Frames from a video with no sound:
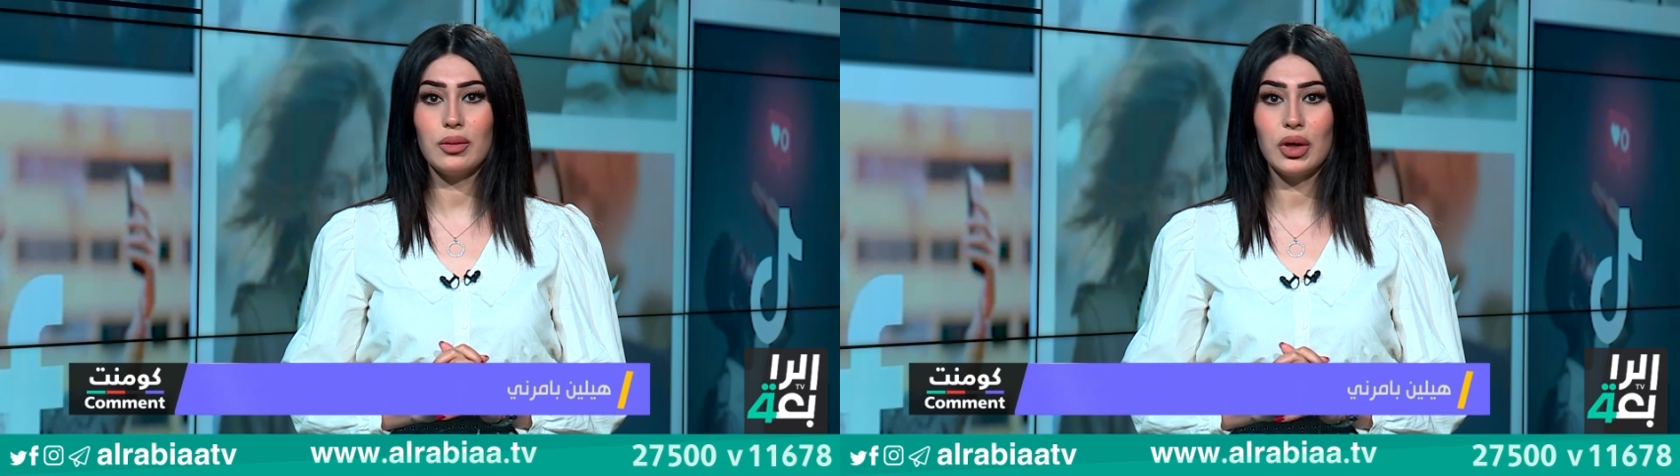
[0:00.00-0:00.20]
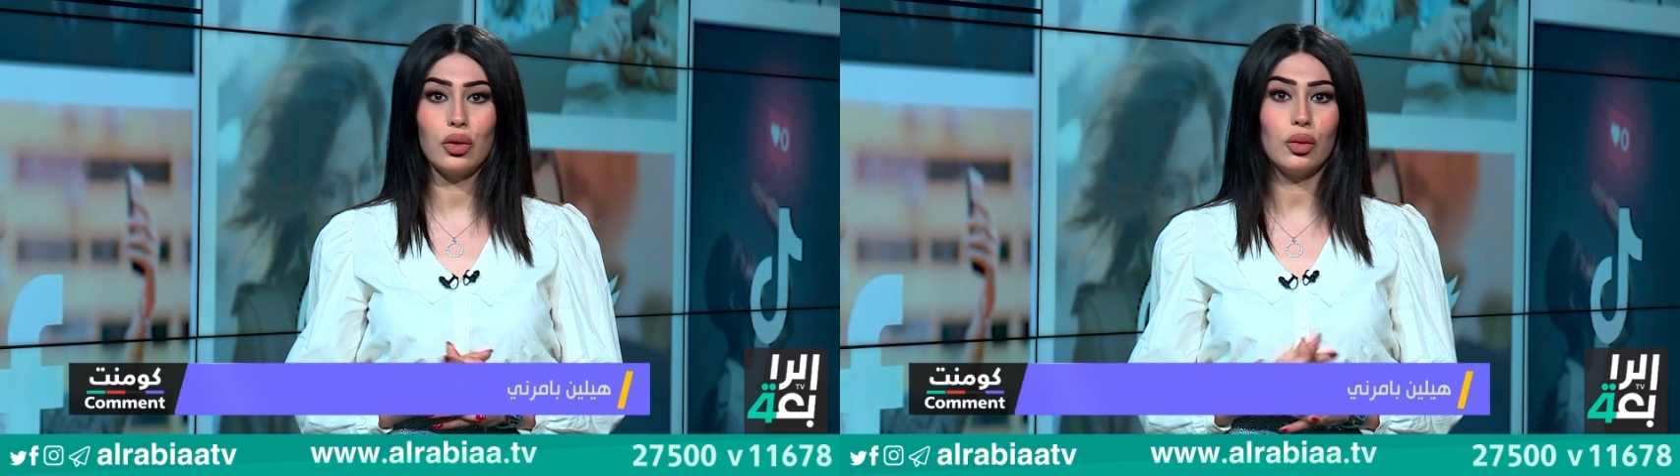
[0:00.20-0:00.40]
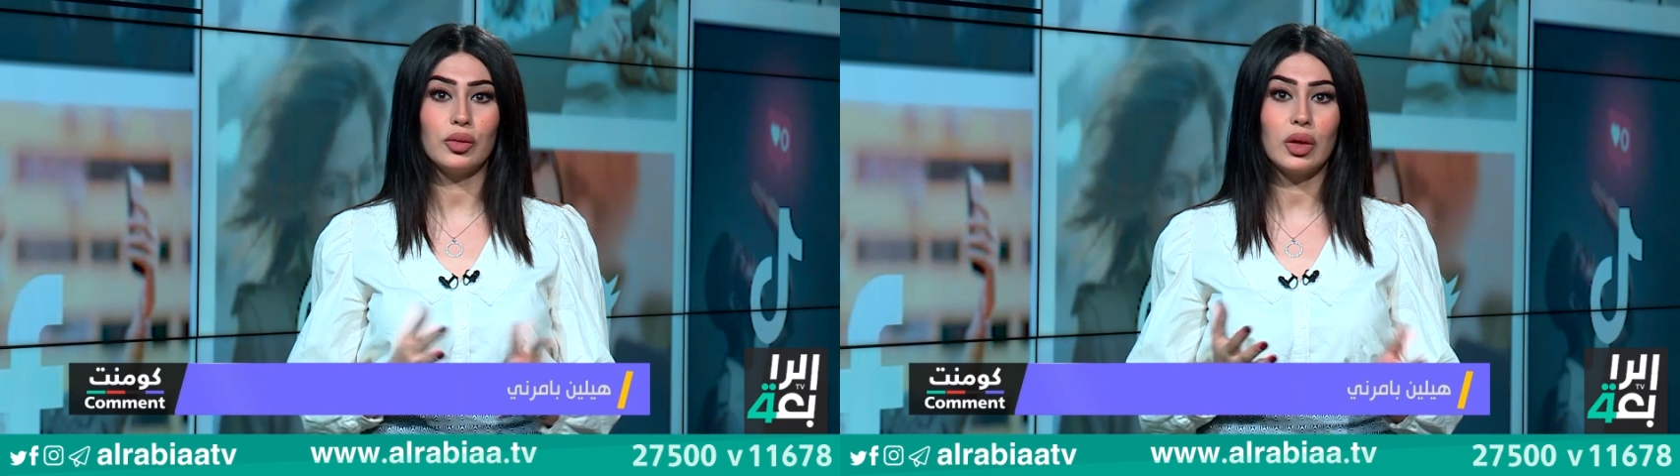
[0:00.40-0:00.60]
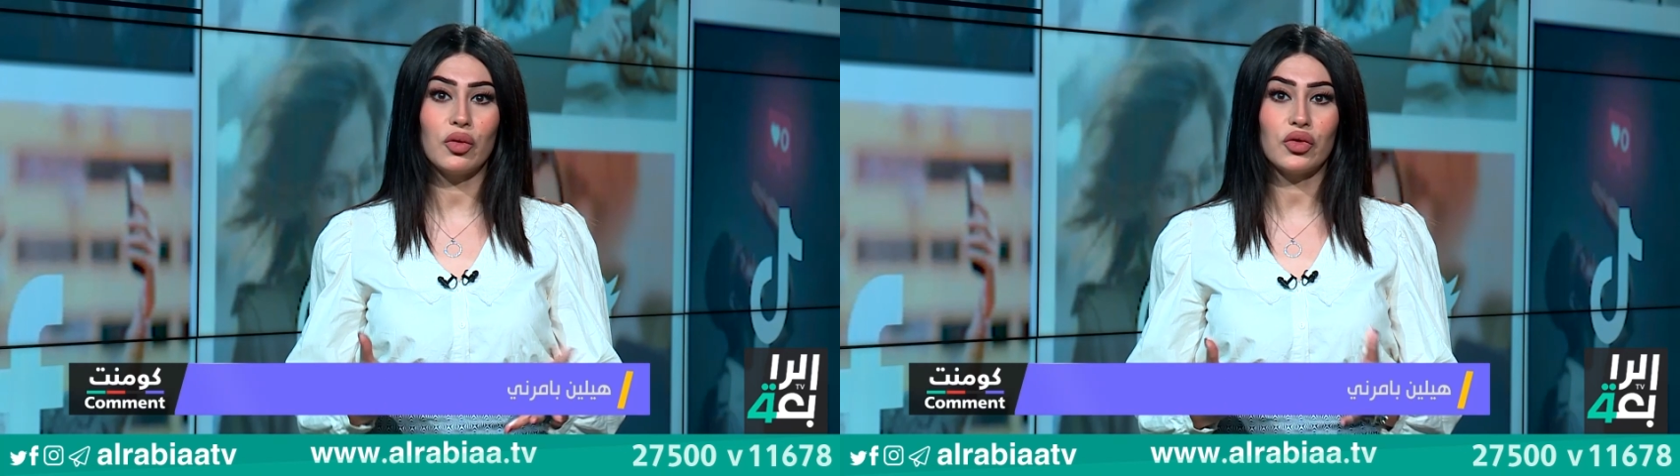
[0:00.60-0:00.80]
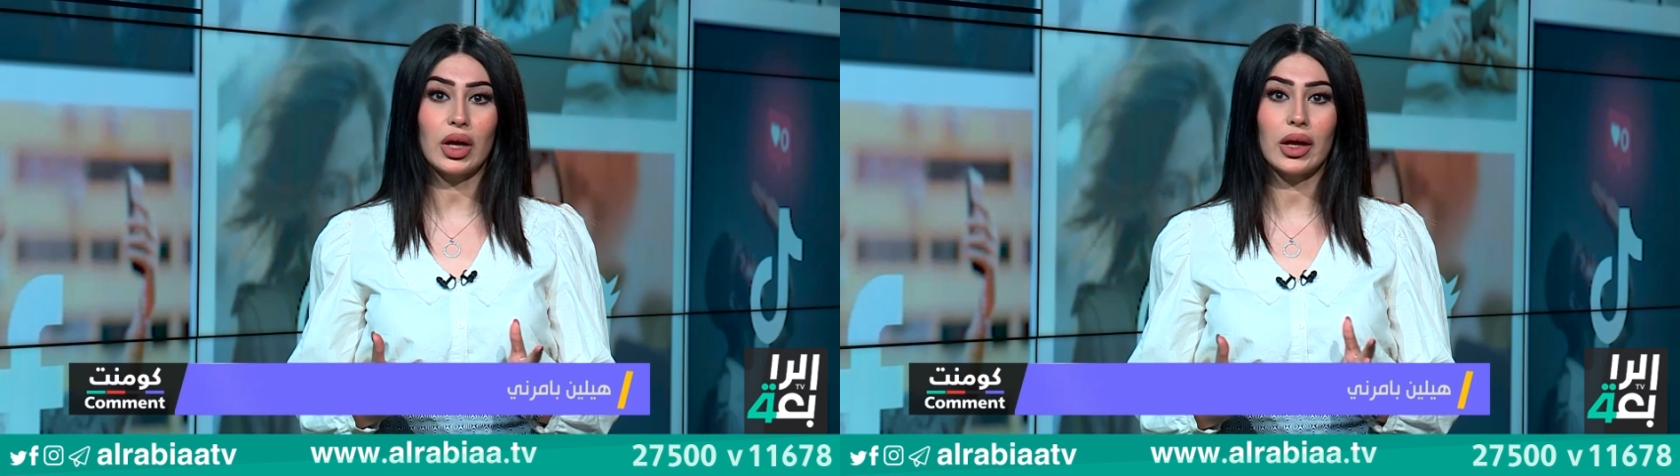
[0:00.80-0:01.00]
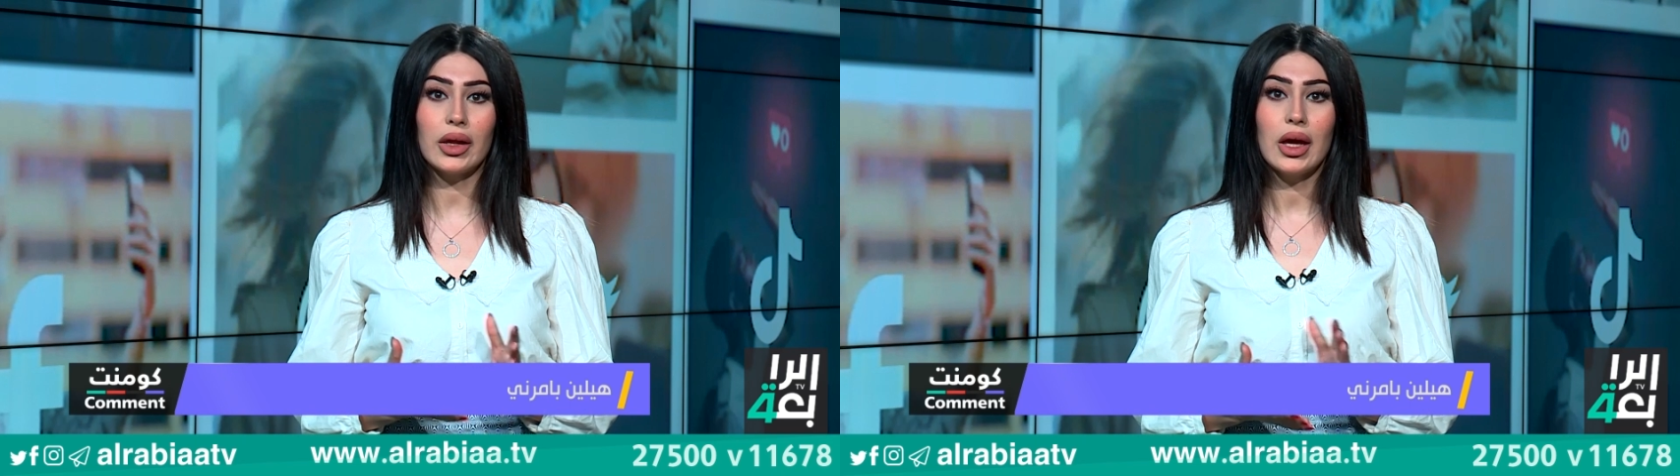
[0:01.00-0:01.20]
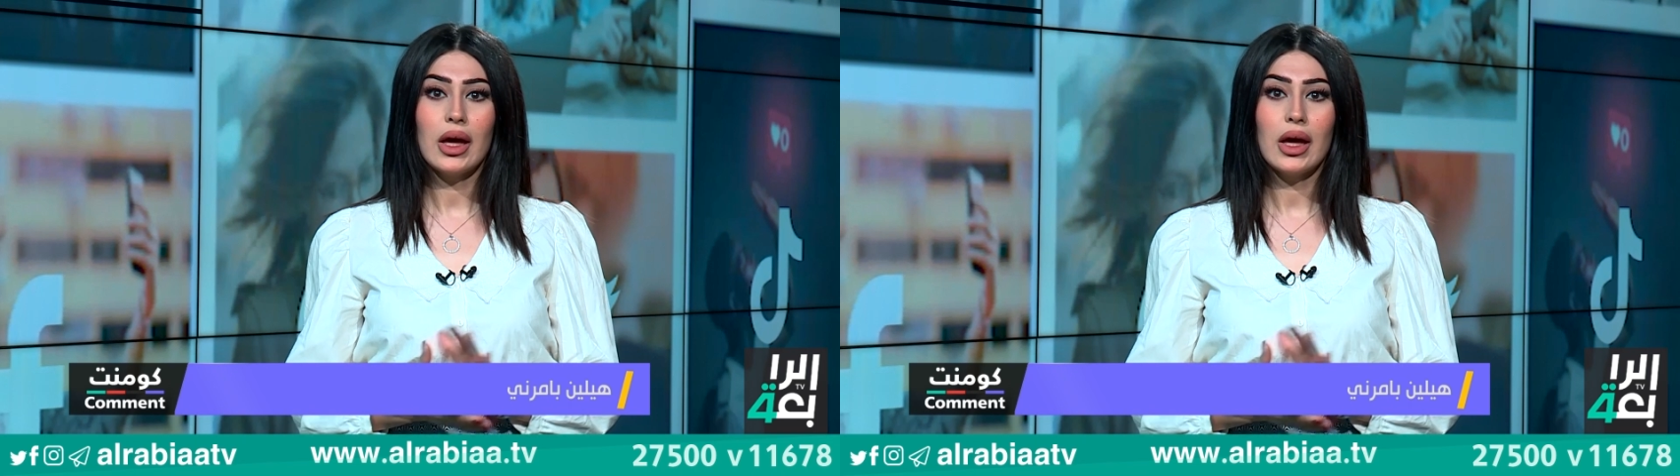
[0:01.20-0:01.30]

به انه من المفترض